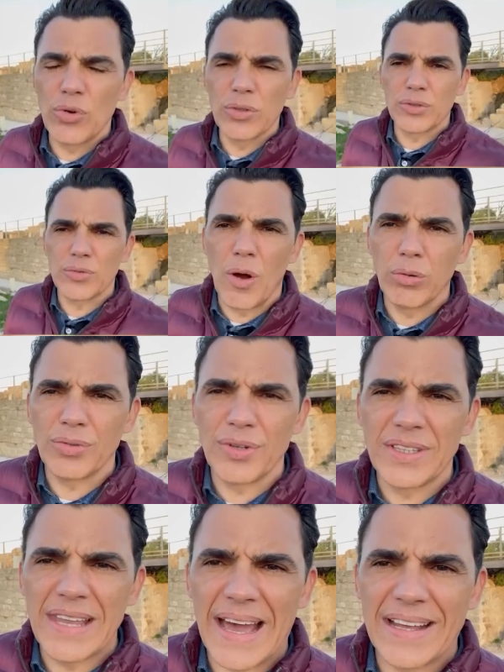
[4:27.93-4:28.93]
contra uma
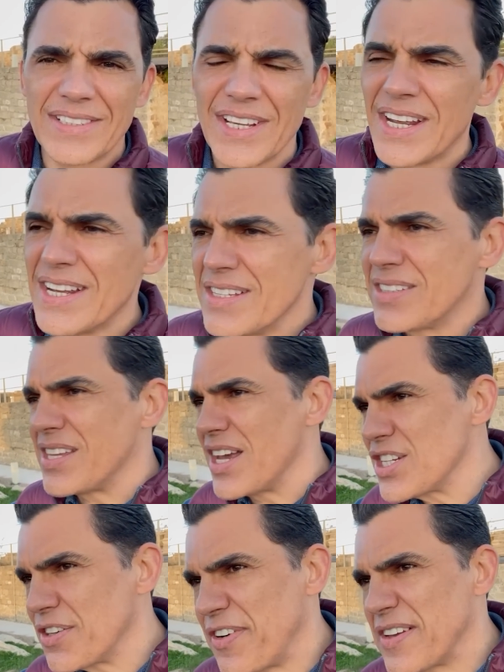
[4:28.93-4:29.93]
autoridade,
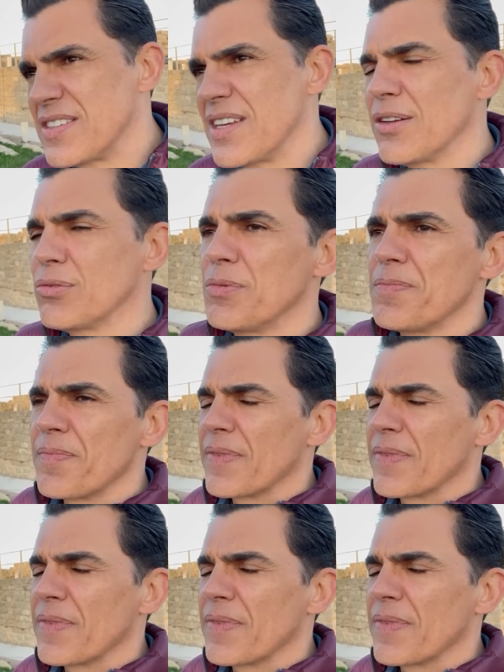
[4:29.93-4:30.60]
seja fazendo